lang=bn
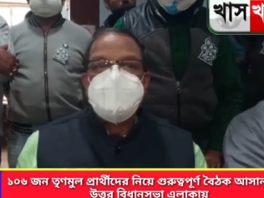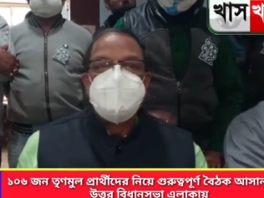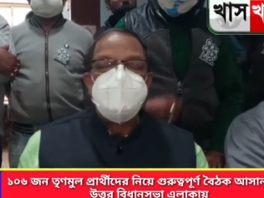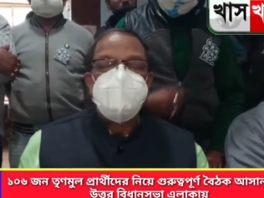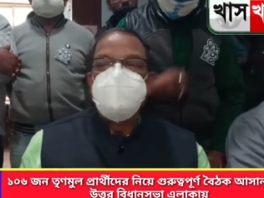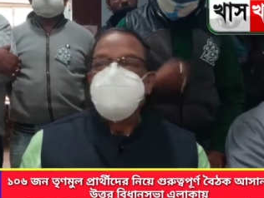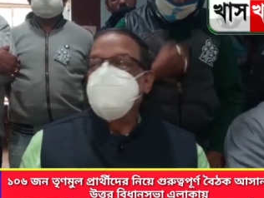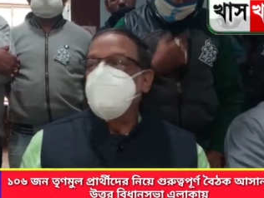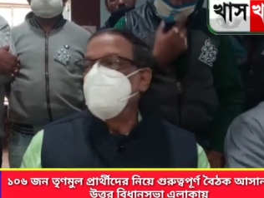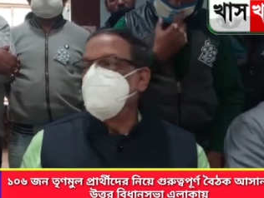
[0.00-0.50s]

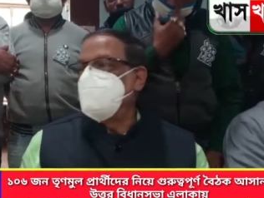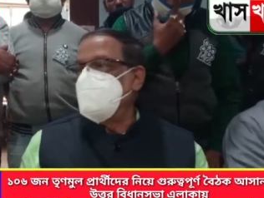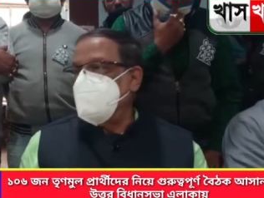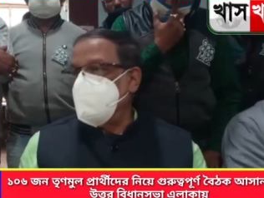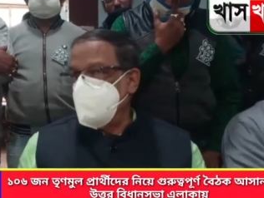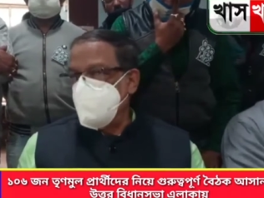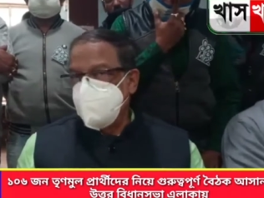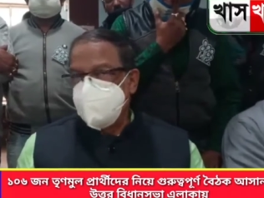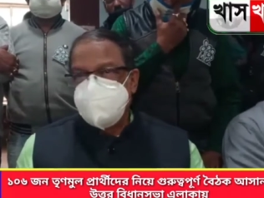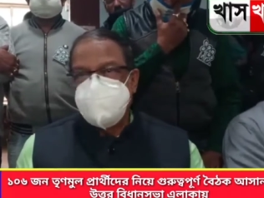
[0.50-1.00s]
ডিমান্ড আছে
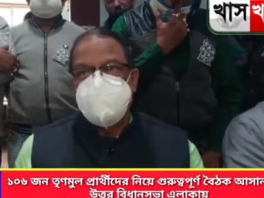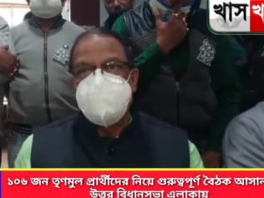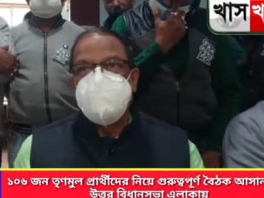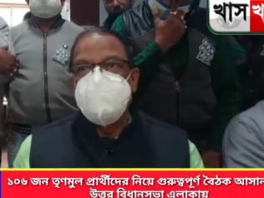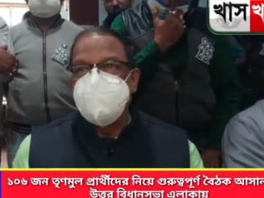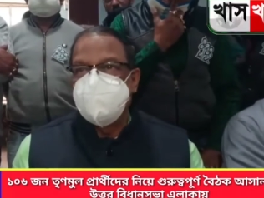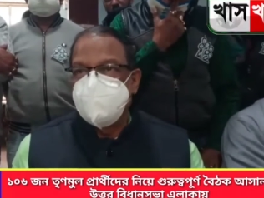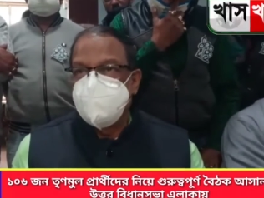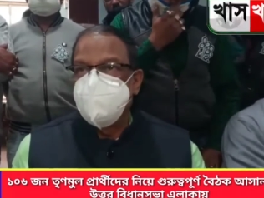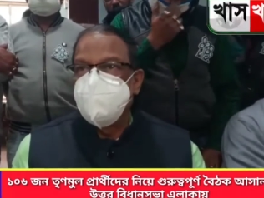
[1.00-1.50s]
আমাদের যারা
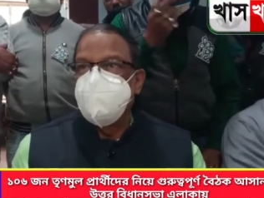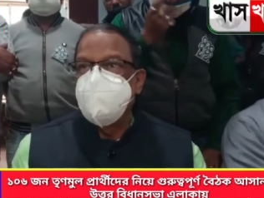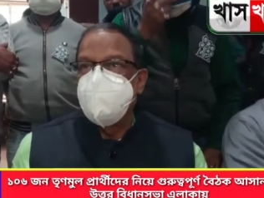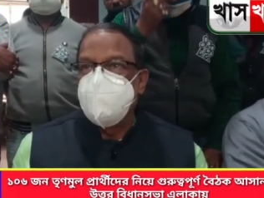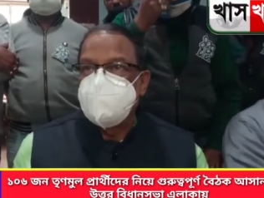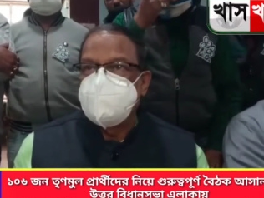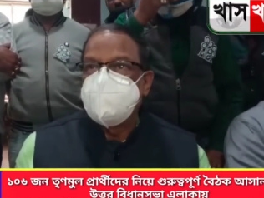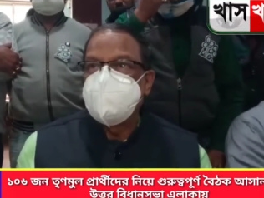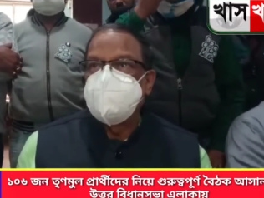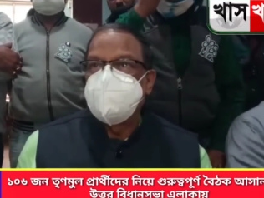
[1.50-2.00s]
নেতৃবৃন্দ
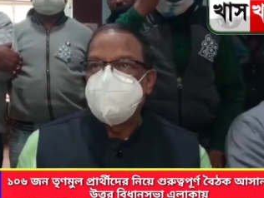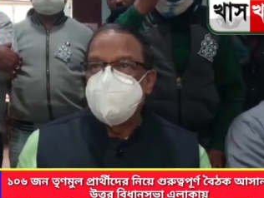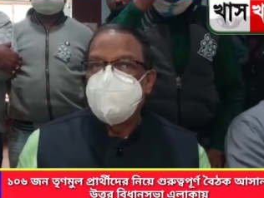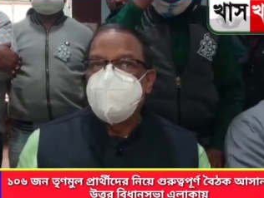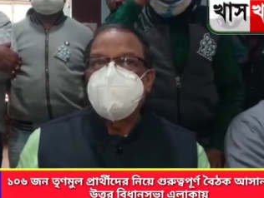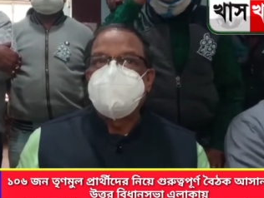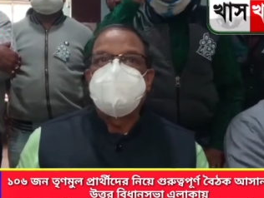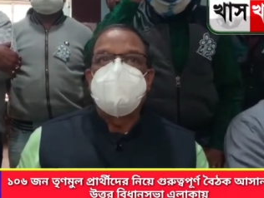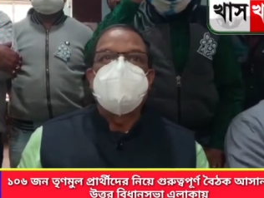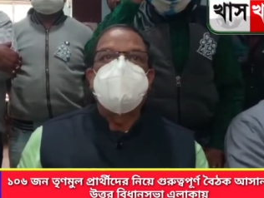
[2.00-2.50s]
আছে
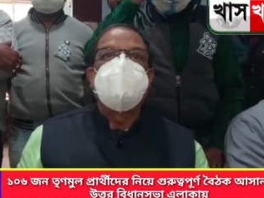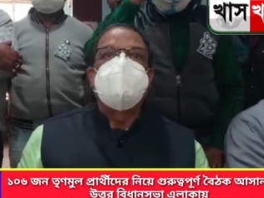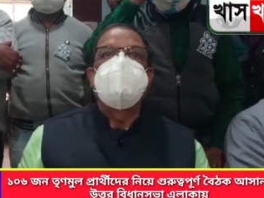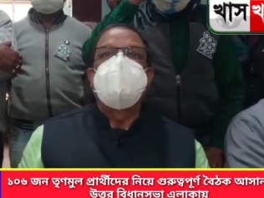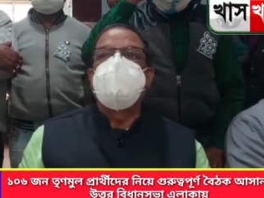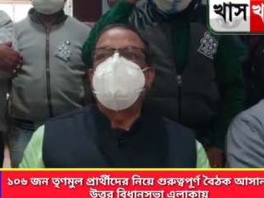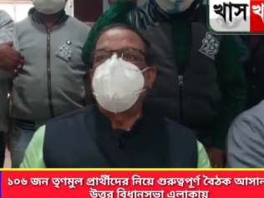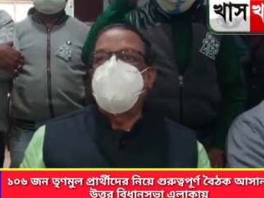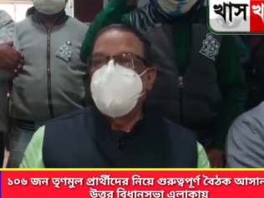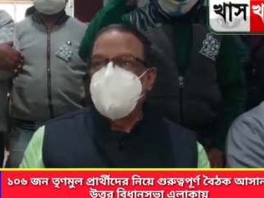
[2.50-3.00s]
জেলার
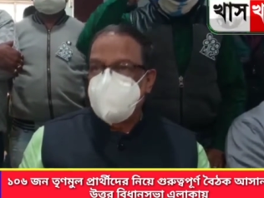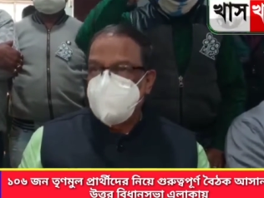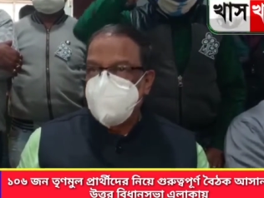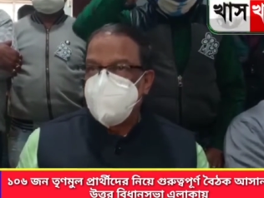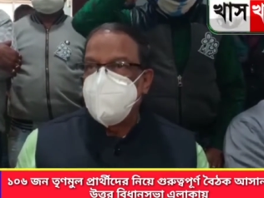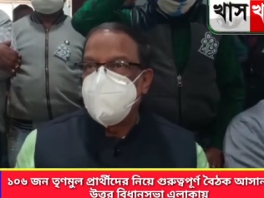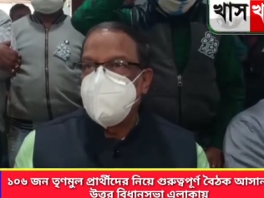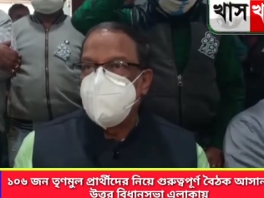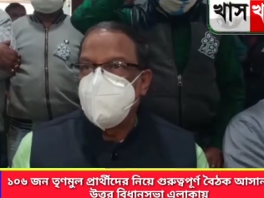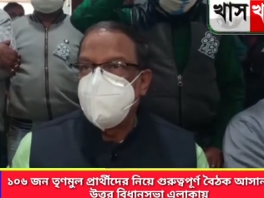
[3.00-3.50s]
তাদেরকে
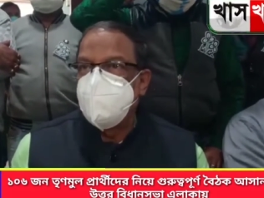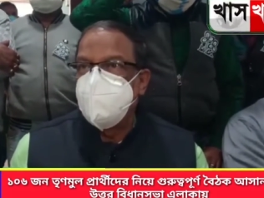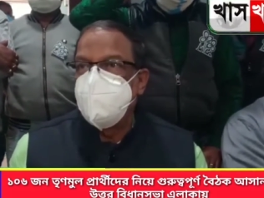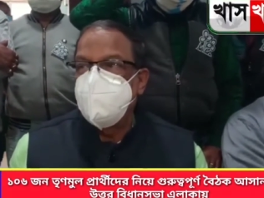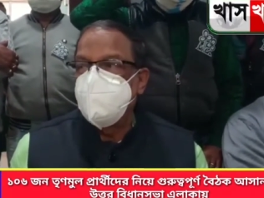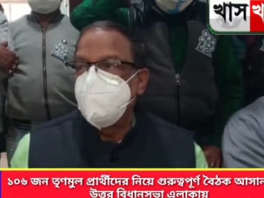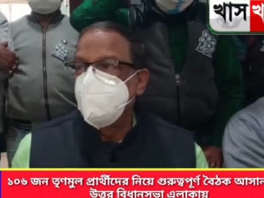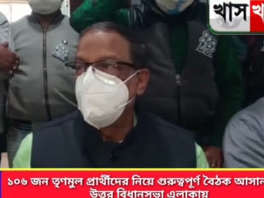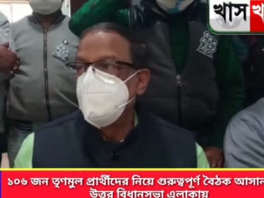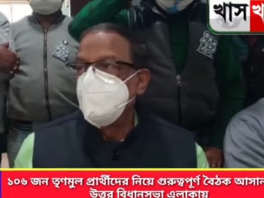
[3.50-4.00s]
পথসভা করানো
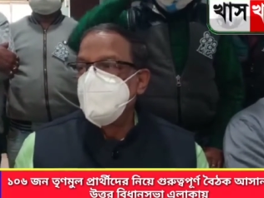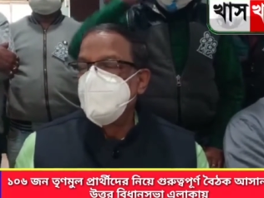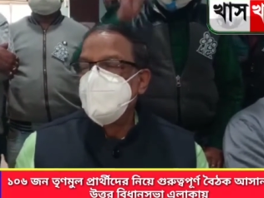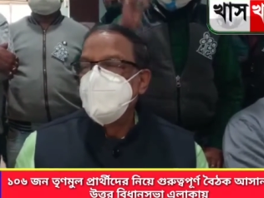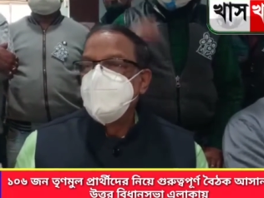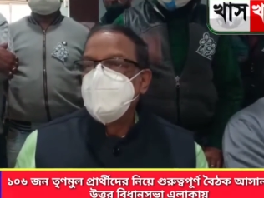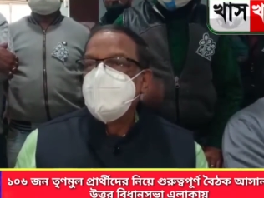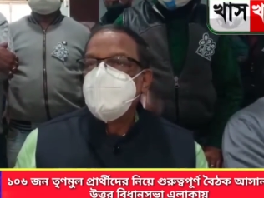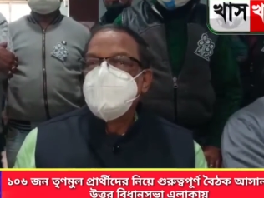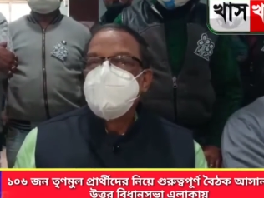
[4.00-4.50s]

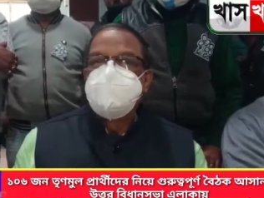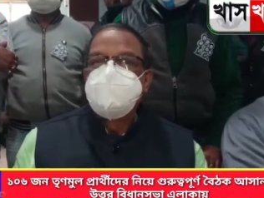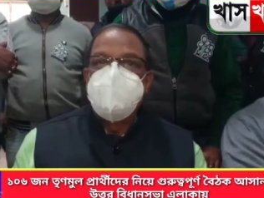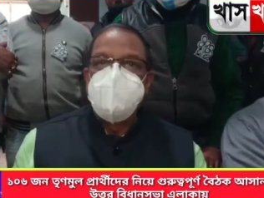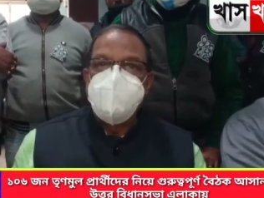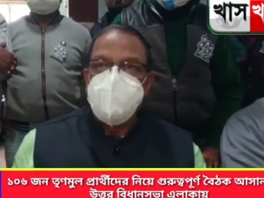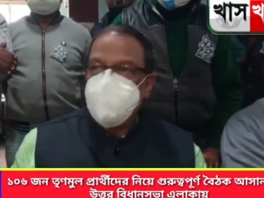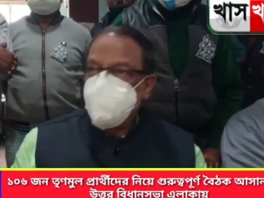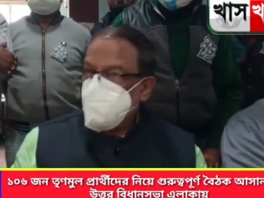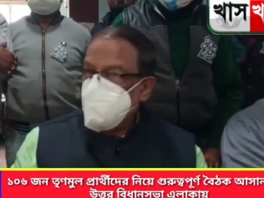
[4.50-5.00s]

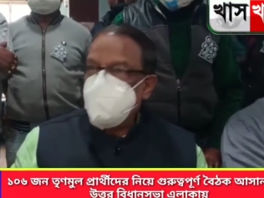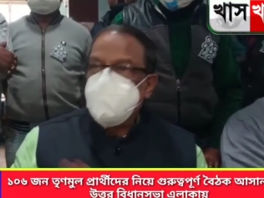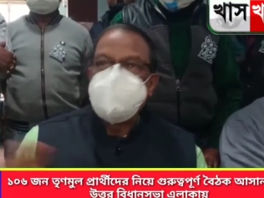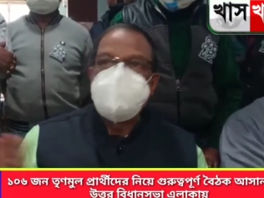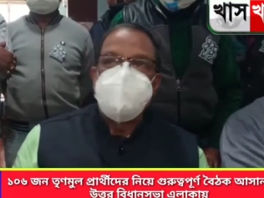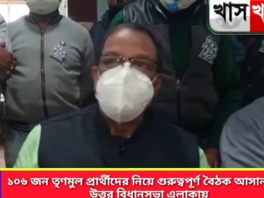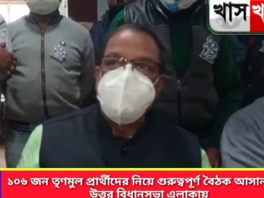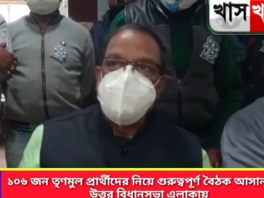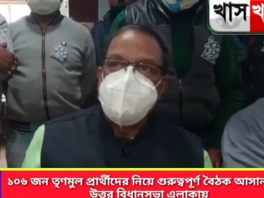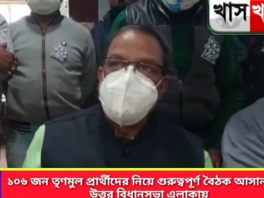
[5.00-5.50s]
সেই ব্যাপারেই
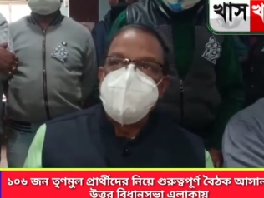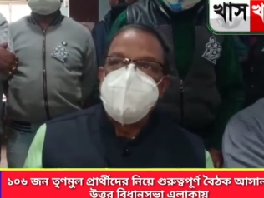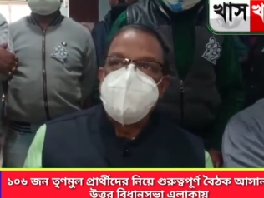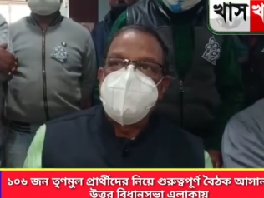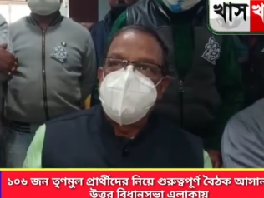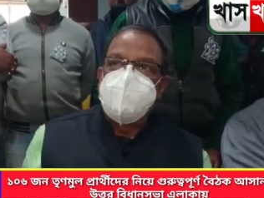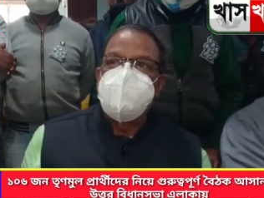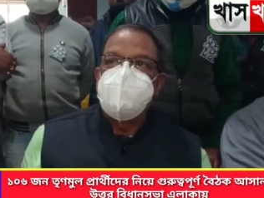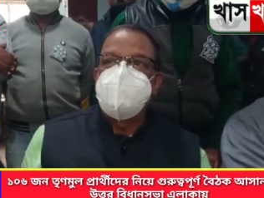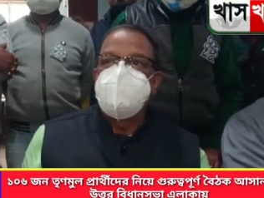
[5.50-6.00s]
আজকে মিটিংটা
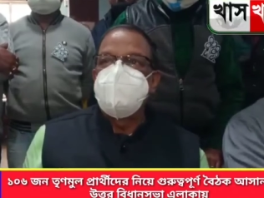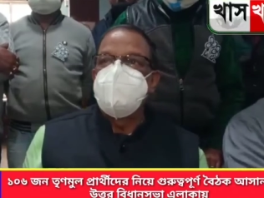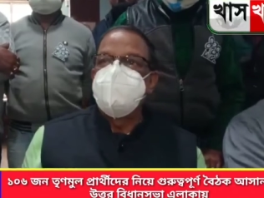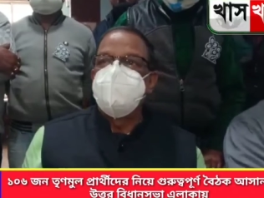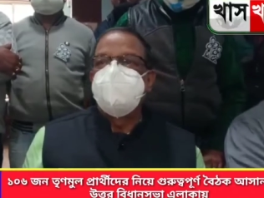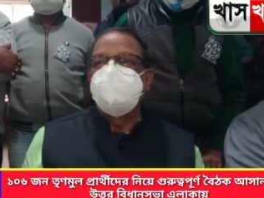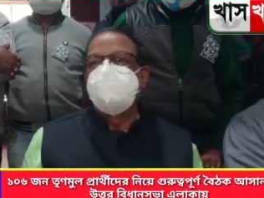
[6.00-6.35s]
ডাকা হয়েছে